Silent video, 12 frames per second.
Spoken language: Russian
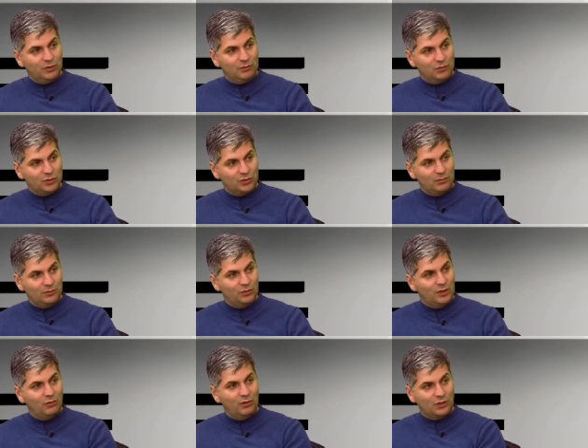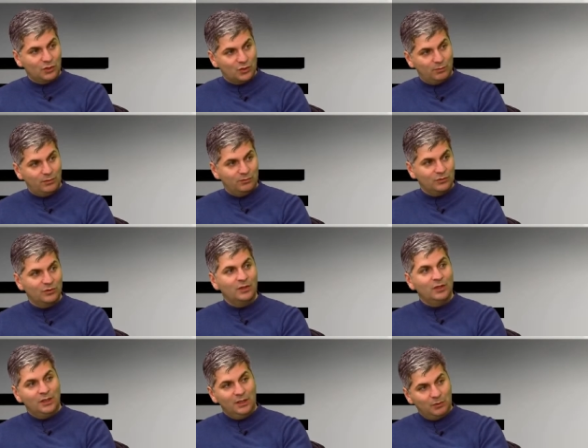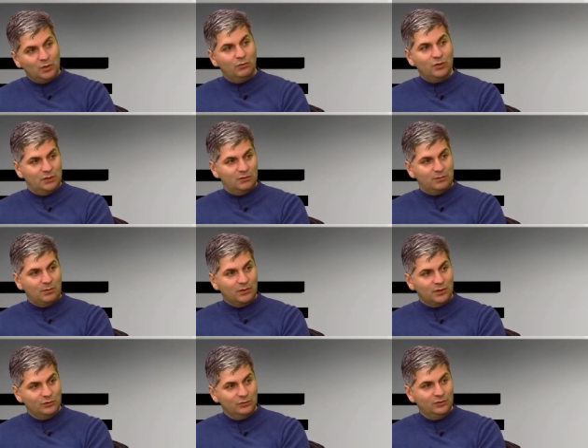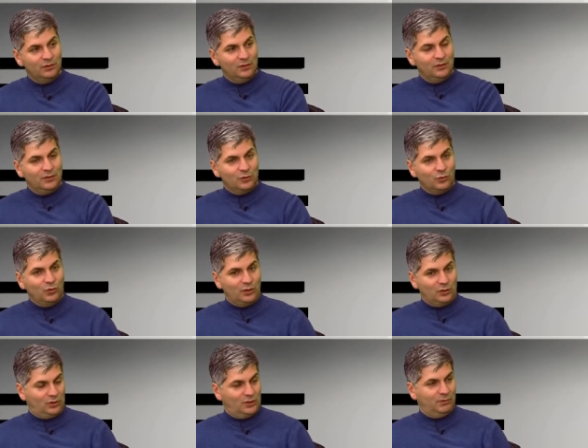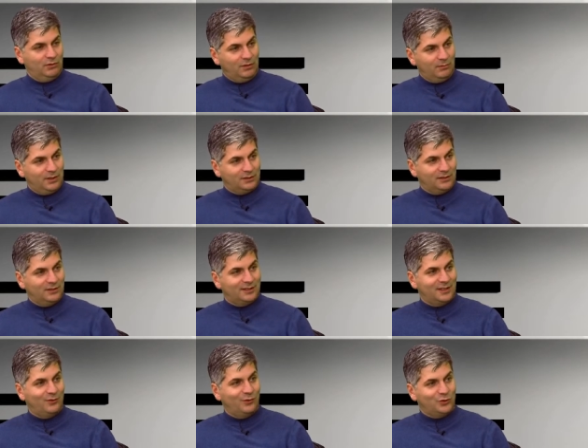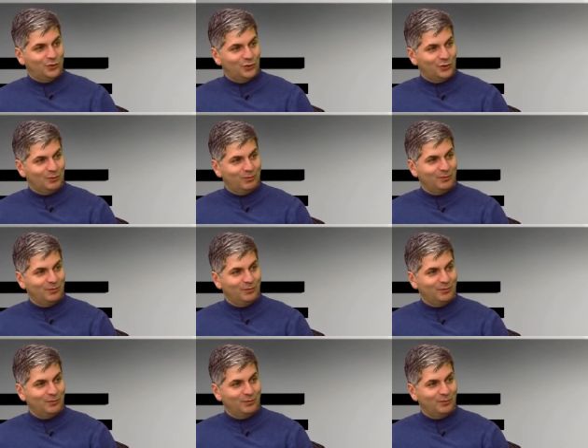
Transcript: в 86 году, я его хорошо помню. И потом в 88 году гол, который забил Ван Бастон, да, я его очень хорошо